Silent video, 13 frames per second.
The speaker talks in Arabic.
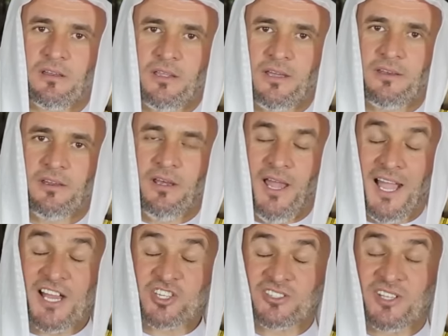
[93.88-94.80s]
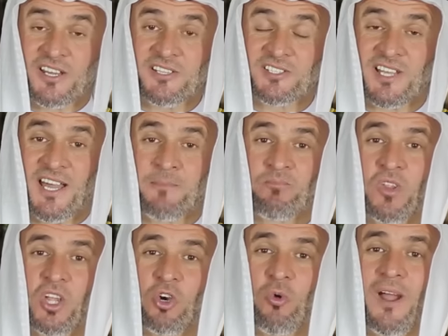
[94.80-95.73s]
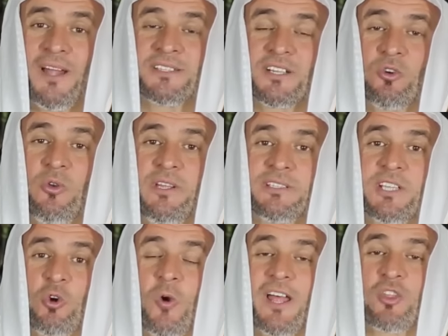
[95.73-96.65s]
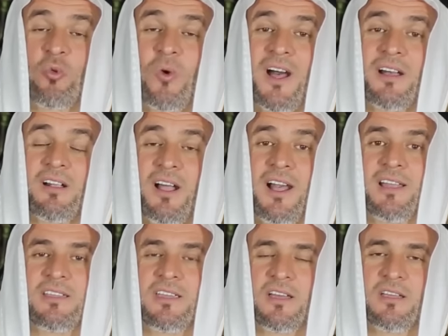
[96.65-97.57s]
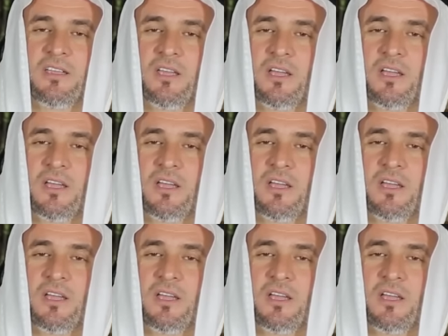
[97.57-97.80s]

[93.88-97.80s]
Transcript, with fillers: يعني الحاجة الإنسان هو أن تكون عنده أذواق عالية